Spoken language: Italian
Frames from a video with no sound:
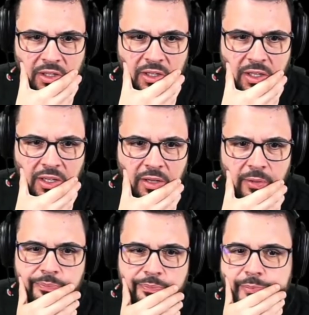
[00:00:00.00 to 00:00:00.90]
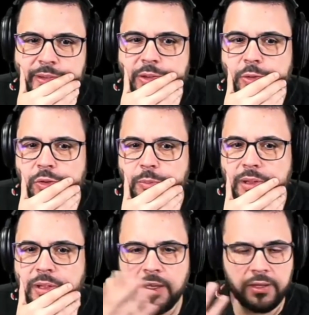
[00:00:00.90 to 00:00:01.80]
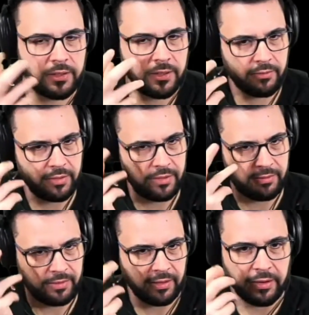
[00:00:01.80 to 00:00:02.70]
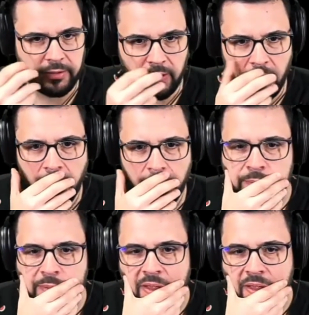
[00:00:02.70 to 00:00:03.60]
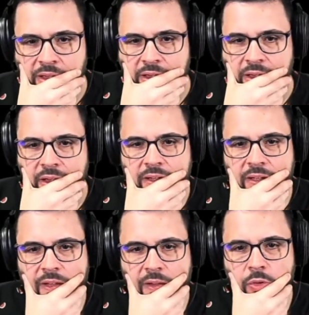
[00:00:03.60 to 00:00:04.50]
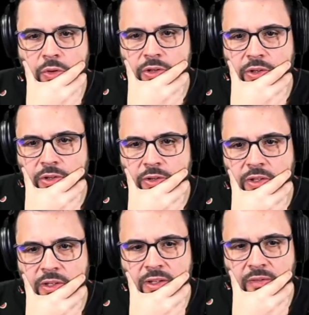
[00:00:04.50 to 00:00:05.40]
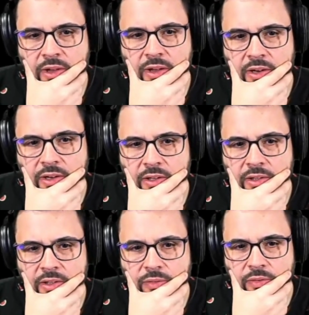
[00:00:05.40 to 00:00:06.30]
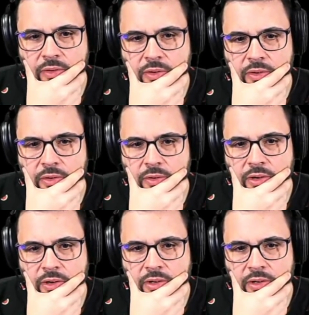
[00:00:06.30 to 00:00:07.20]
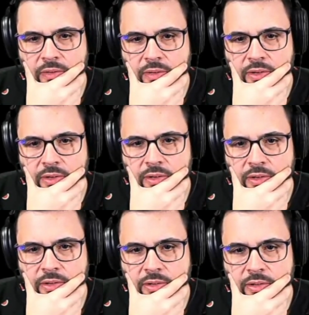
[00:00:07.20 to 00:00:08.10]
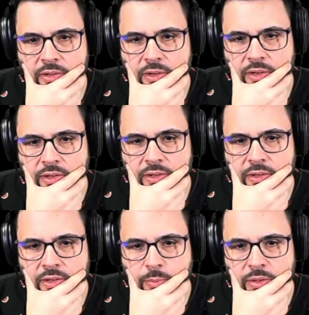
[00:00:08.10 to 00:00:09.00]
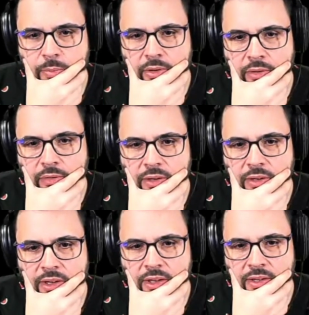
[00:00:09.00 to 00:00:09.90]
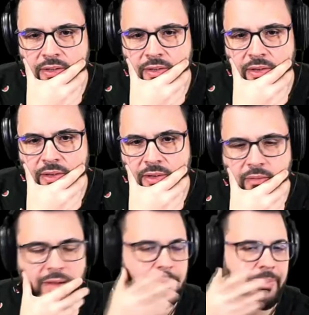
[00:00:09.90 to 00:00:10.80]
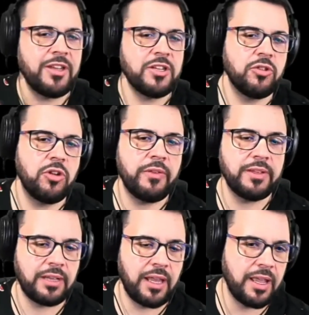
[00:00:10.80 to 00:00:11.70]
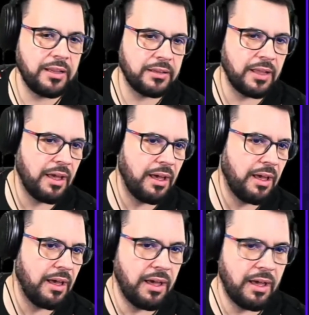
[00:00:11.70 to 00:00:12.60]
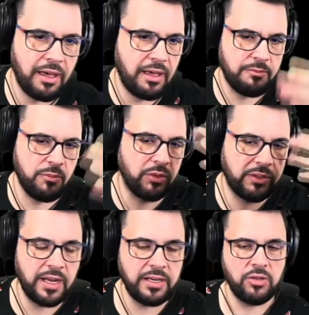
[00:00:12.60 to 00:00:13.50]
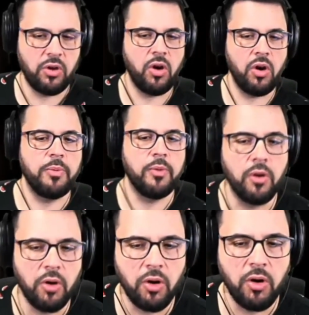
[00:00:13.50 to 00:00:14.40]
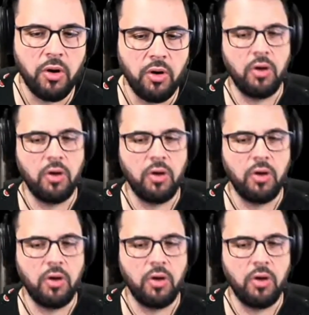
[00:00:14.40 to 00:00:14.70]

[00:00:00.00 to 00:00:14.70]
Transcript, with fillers: tutto ciò che non capiamo in inglese, più o meno. They would not give her the for you give the, into the the people of the lands. Uh, vabbè, verso le 9.30, molti anni dopo,